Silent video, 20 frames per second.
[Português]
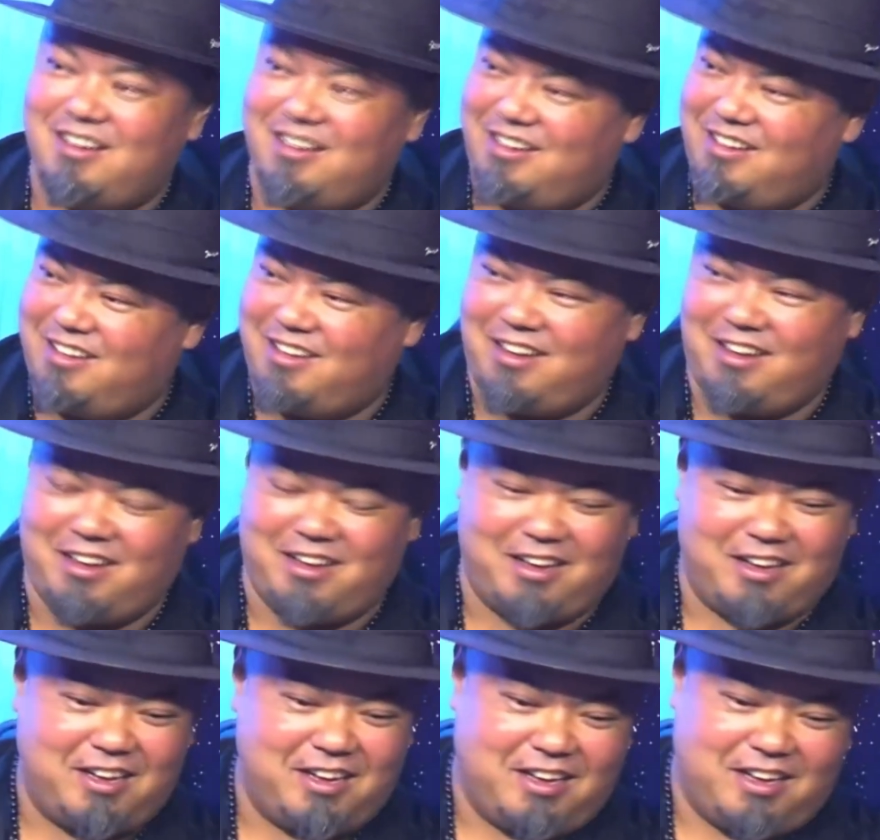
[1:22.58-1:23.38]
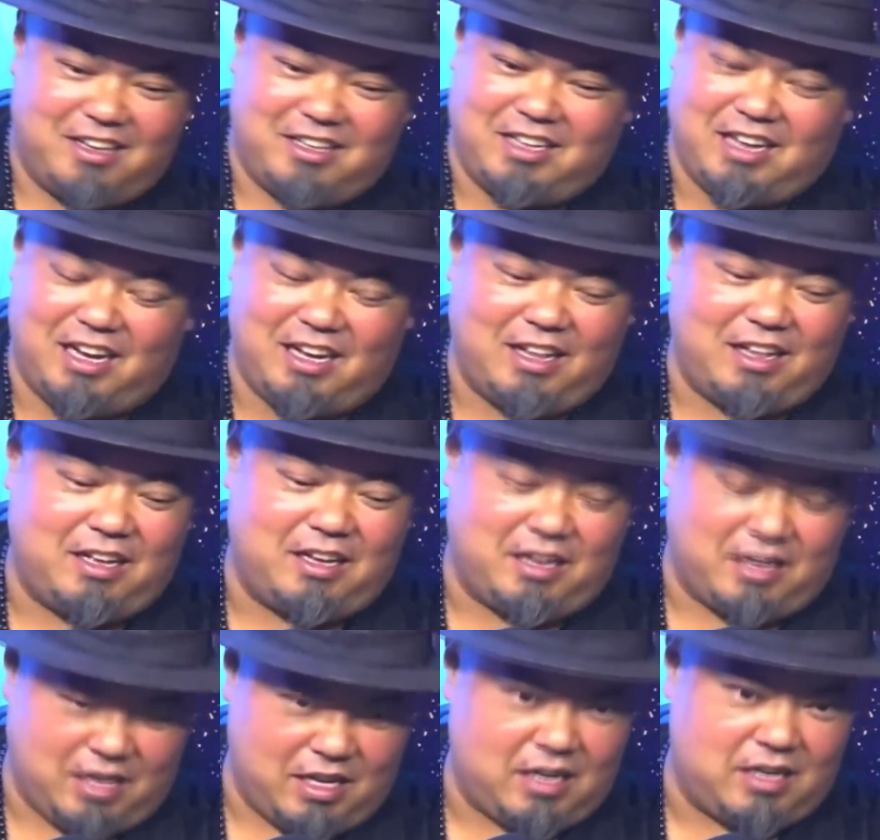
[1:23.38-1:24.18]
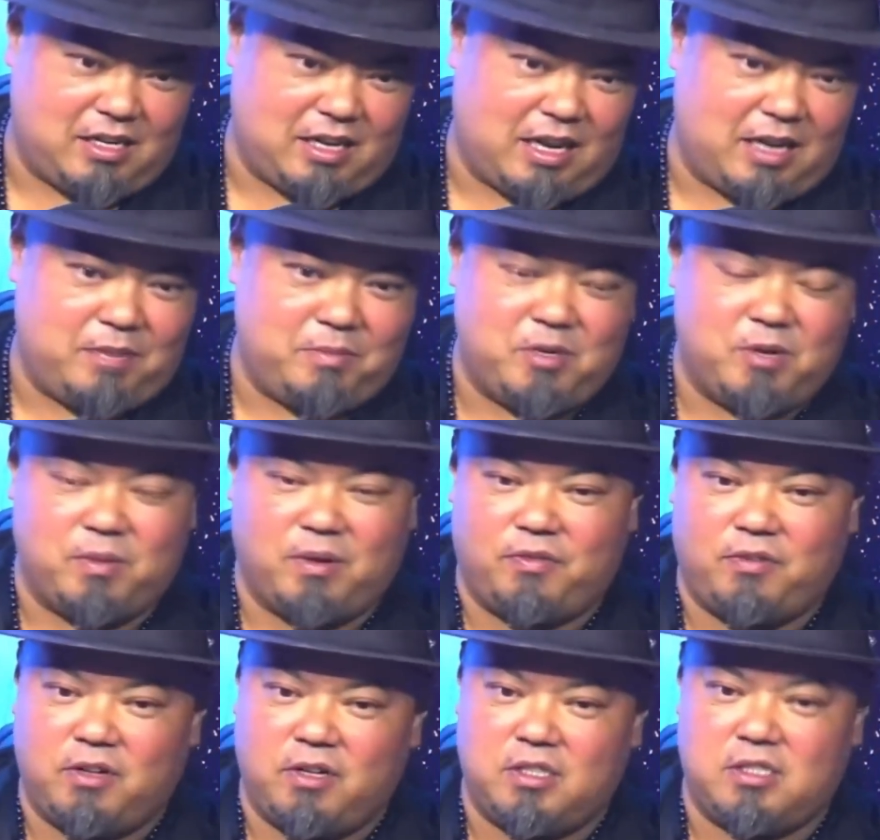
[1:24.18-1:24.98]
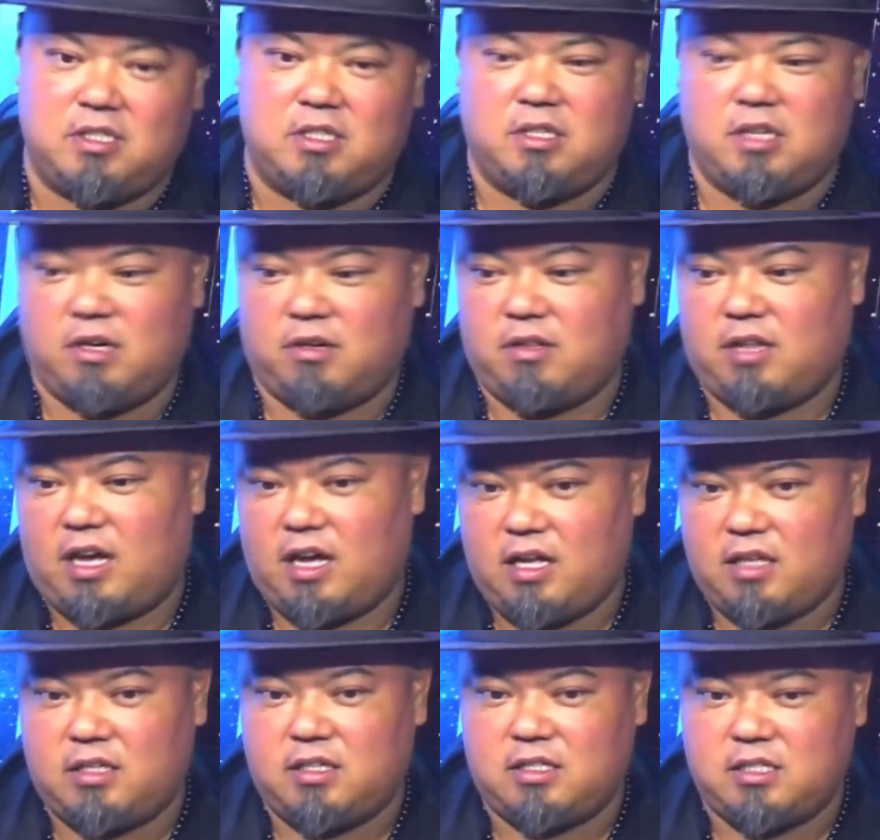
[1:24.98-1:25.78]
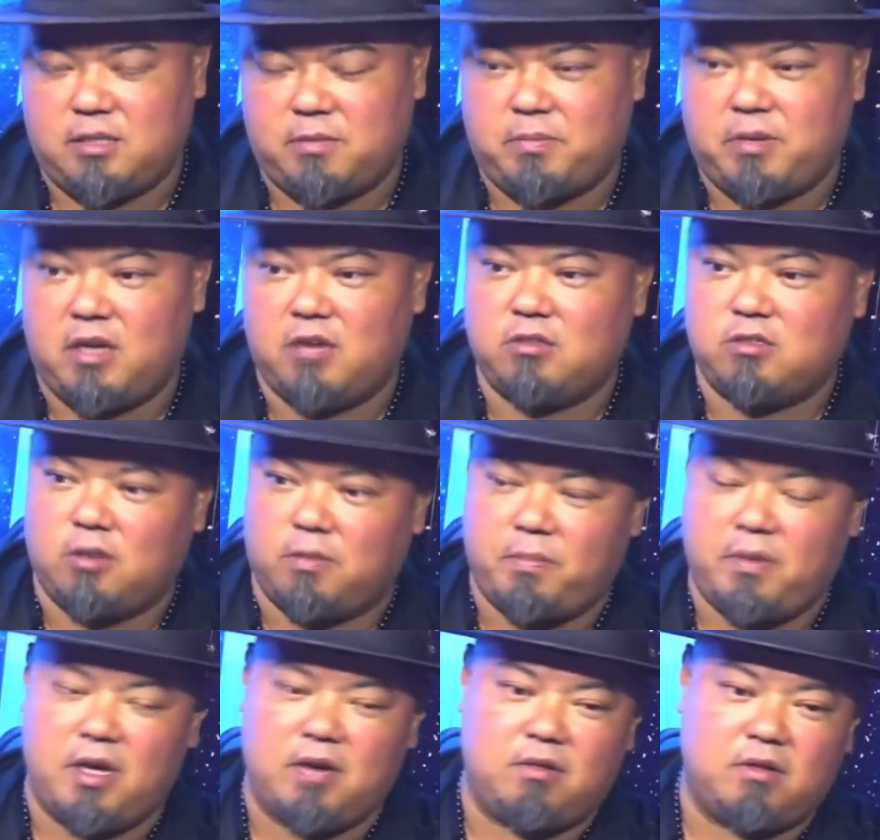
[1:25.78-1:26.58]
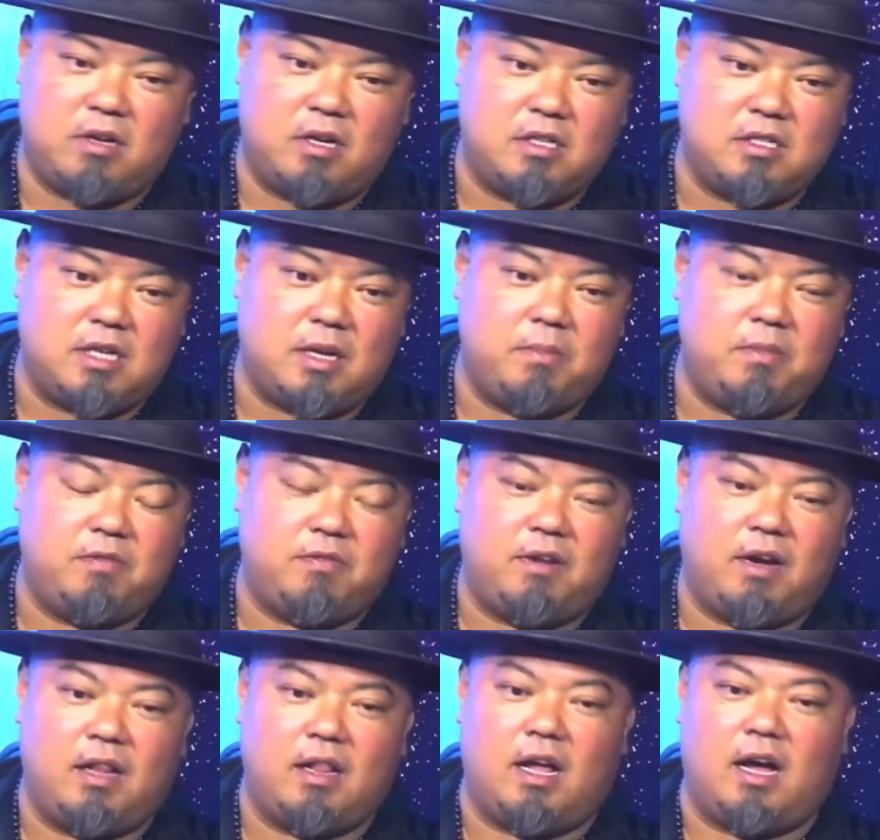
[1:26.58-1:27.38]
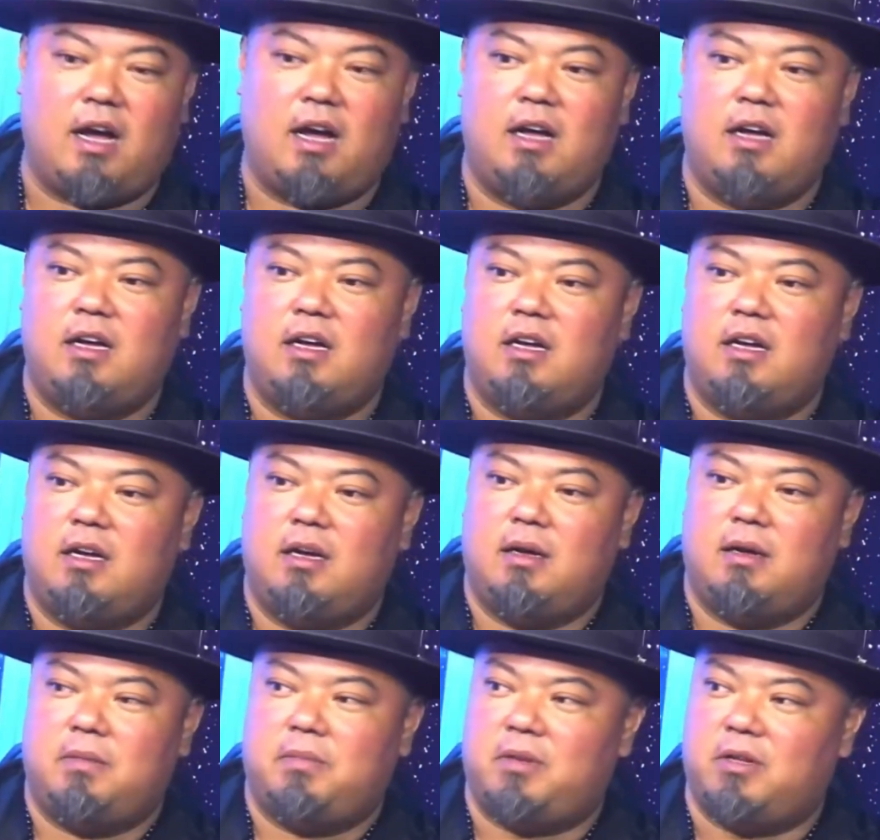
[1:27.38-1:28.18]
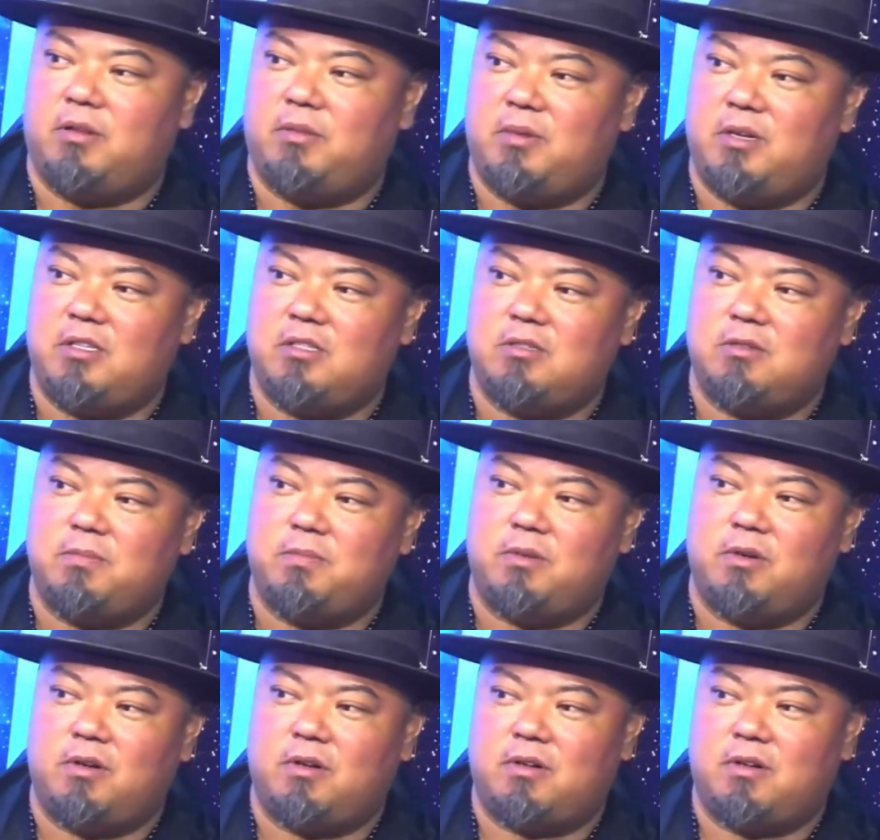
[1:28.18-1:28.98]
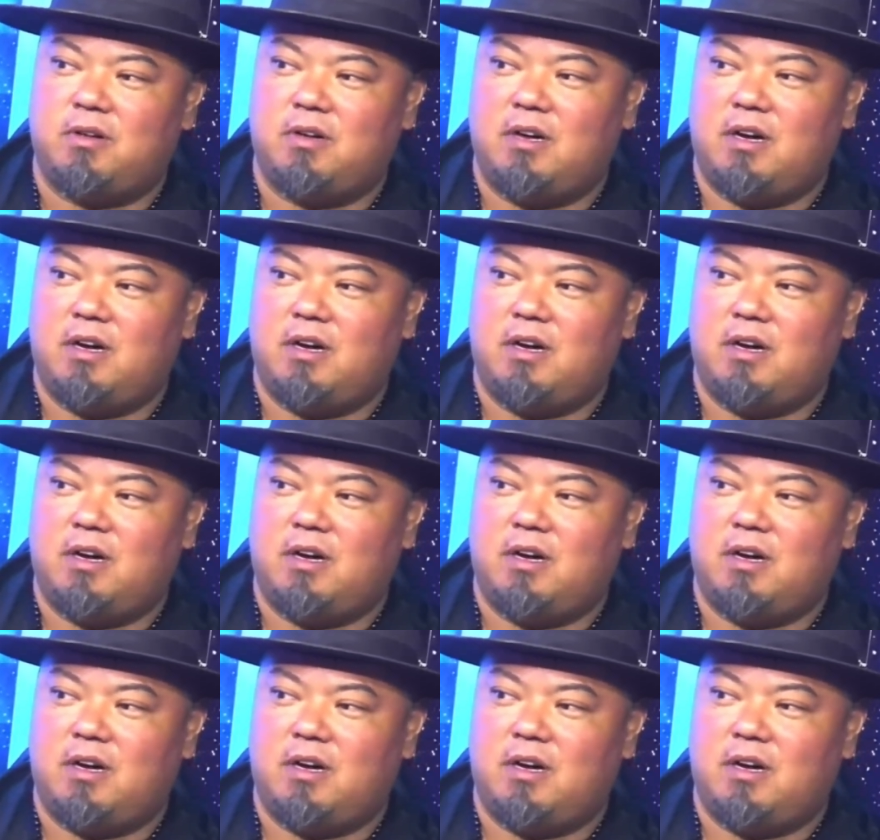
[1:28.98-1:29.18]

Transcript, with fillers: é. E aí, ela, ele, aí minha irmã falou assim: não, lá nesse emprego só pegam quem sabe falar. Puta. Pelo menos um pouco.